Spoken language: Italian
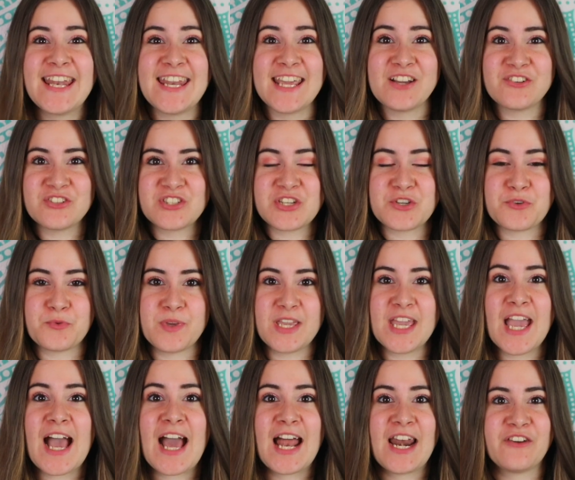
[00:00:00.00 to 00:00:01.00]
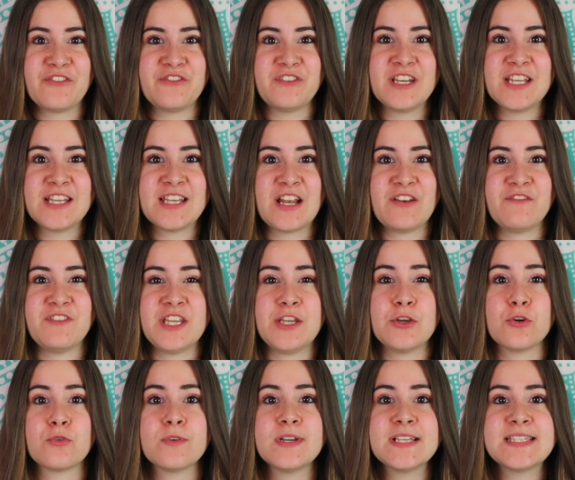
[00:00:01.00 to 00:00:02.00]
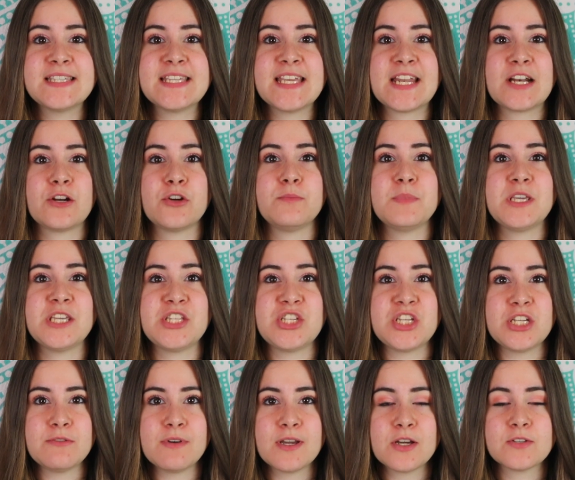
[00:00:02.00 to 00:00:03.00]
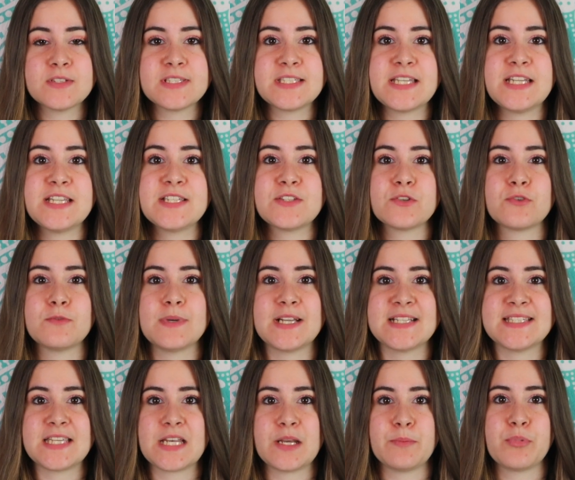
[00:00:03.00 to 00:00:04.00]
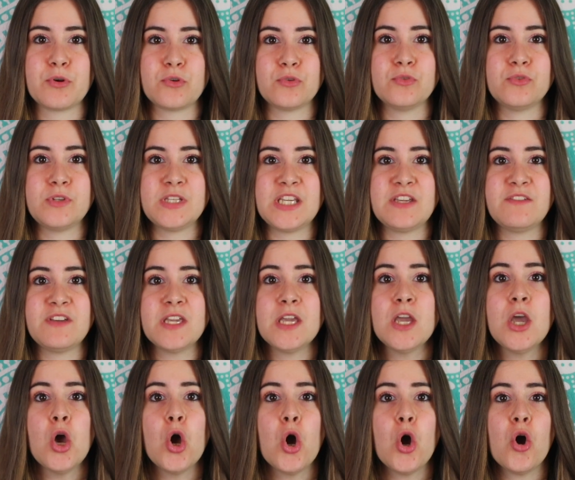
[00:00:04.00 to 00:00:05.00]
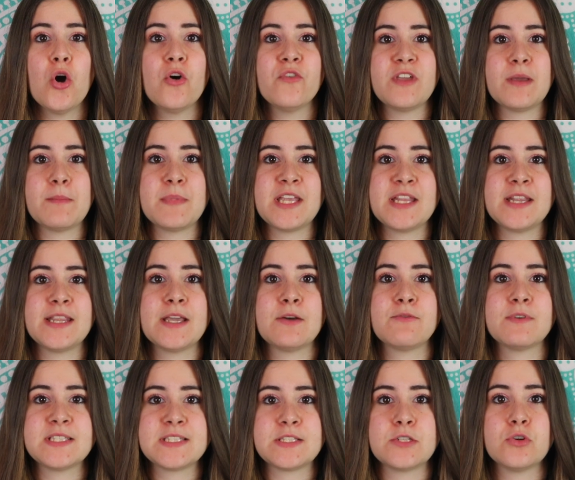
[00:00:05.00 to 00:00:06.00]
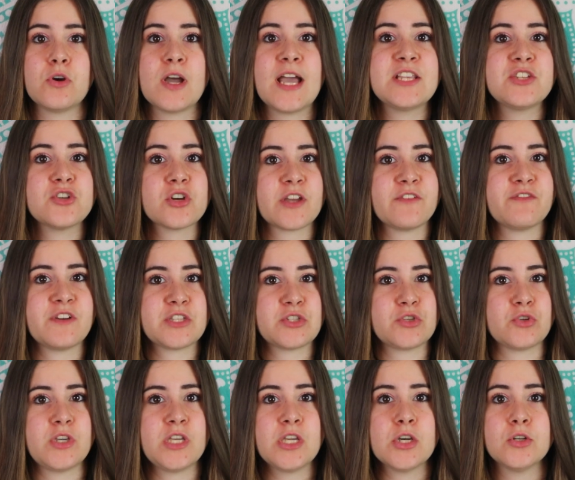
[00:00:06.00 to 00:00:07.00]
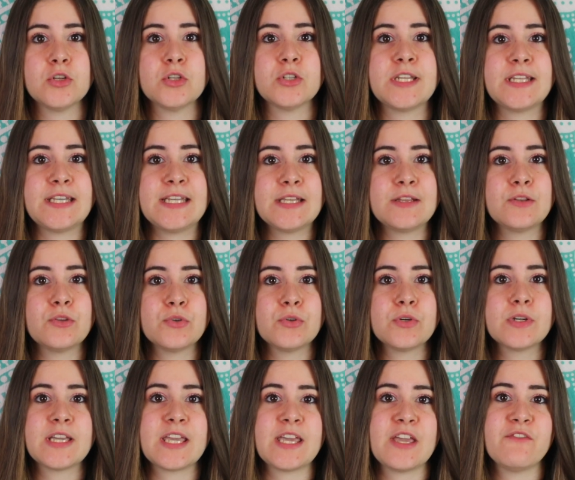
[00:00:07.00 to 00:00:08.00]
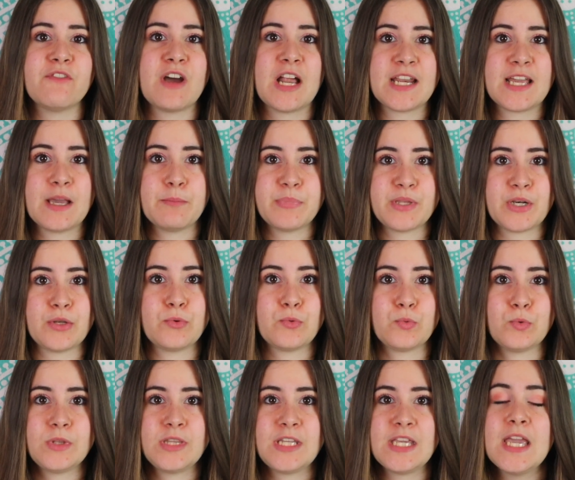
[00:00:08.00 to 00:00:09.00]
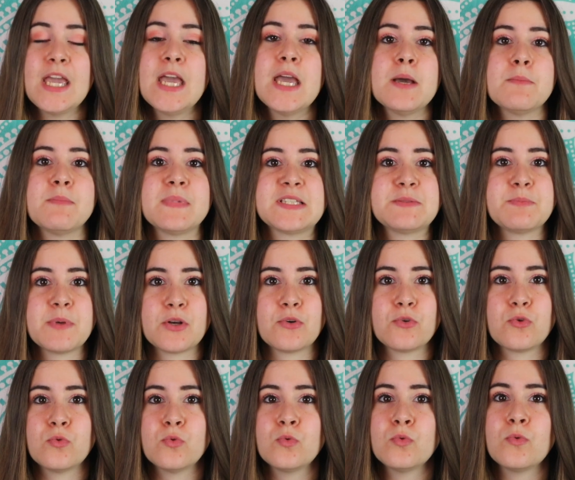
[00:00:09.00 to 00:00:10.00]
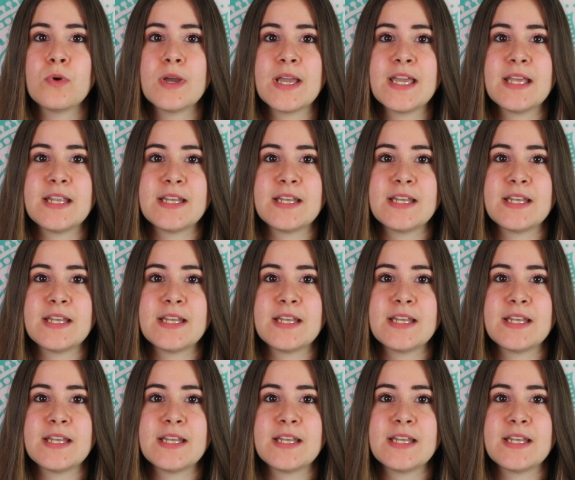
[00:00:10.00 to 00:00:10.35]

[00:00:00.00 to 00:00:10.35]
Ed eccoci qui alla fine del video, questi erano i miei 5 consigli su come essere produttivi, ovviamente questo è ciò che faccio io, non è detto che valga per tutti, ma spero comunque